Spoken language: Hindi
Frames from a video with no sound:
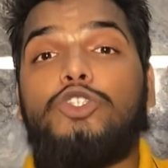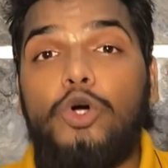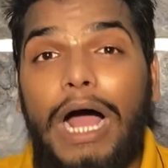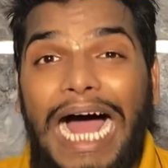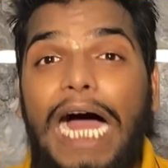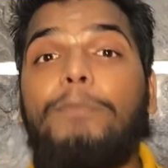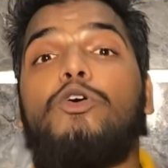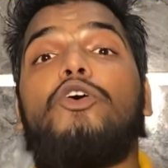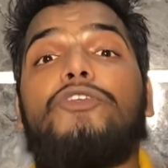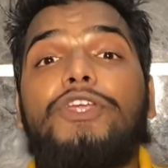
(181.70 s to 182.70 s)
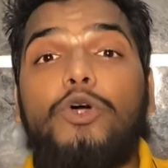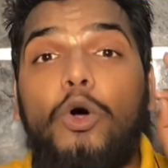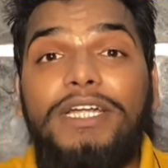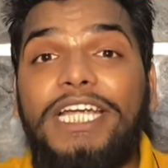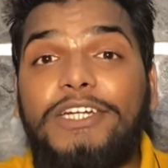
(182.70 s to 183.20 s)
जो आपको
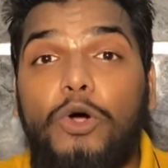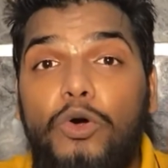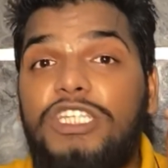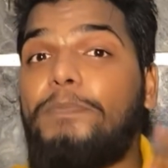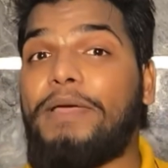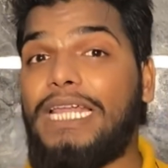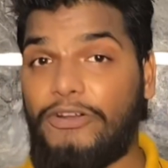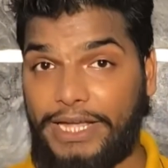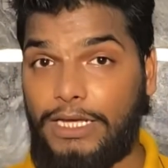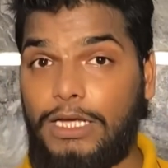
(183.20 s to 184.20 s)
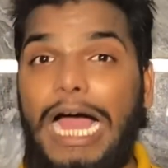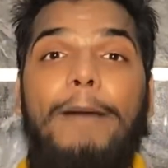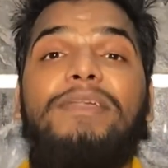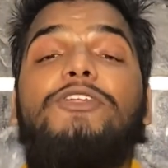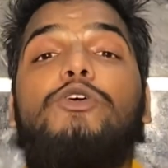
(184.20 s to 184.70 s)
रिकॉर्डेड कोर्स पेल रहा है
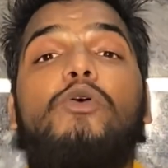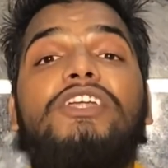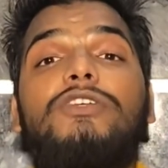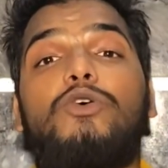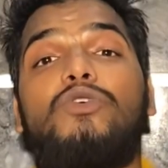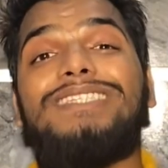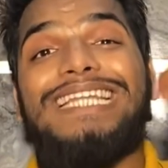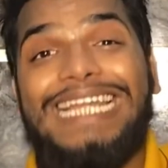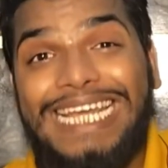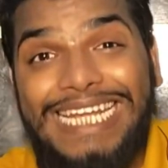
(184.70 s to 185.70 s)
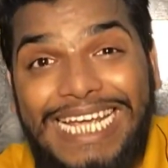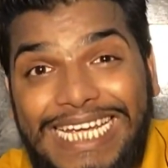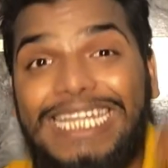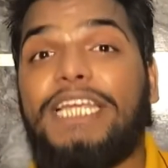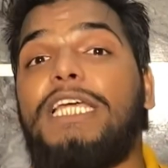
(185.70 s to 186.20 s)
आपने रिकॉर्डेड कोर्स लेने
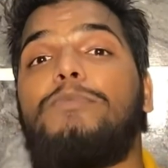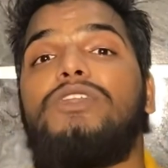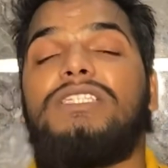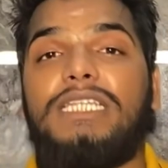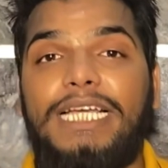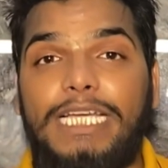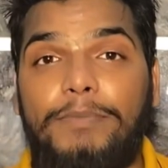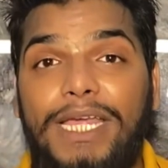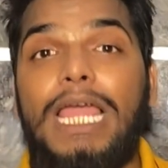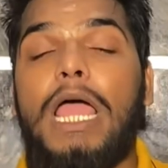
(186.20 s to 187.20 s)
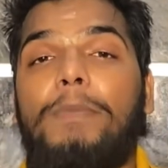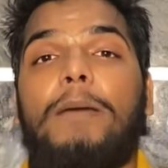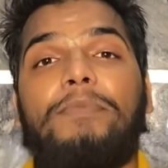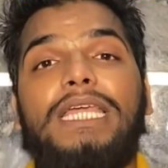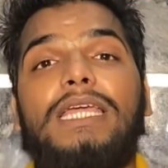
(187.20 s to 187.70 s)
ही नहीं है पूरी जिंदगी अपने मैं
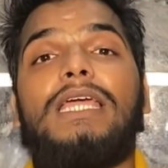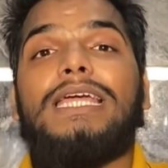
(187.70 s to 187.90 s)
अपनी